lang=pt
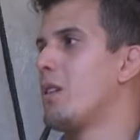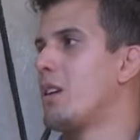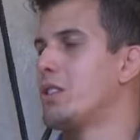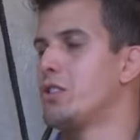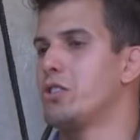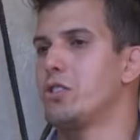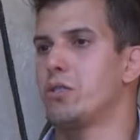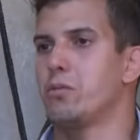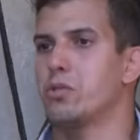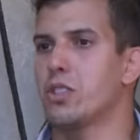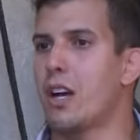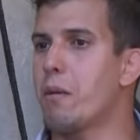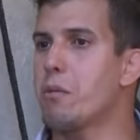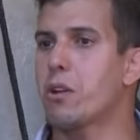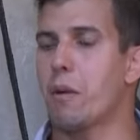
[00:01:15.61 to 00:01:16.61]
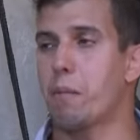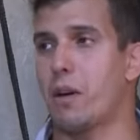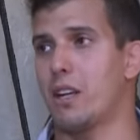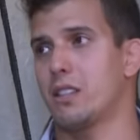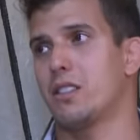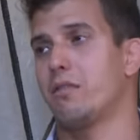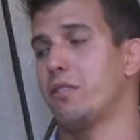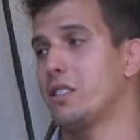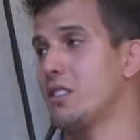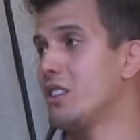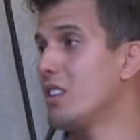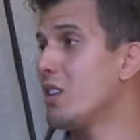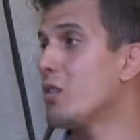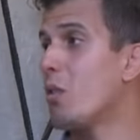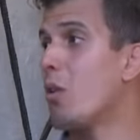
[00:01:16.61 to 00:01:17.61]
A gente não sabe o que passa, a
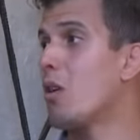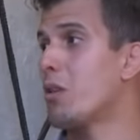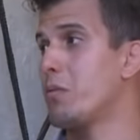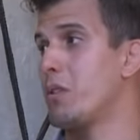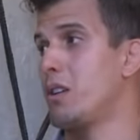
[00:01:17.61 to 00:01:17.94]
fazenda é enorme.